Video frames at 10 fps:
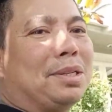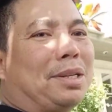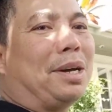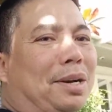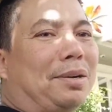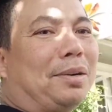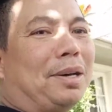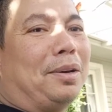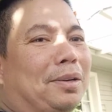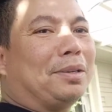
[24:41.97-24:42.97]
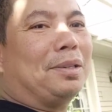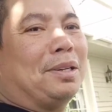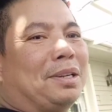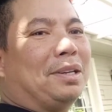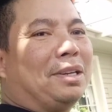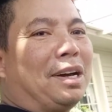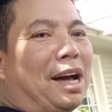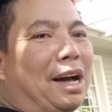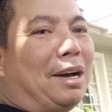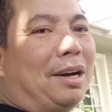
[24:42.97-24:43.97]
So, ngayon,
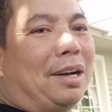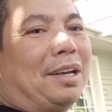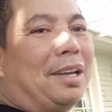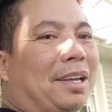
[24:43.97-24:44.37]
uh, ah,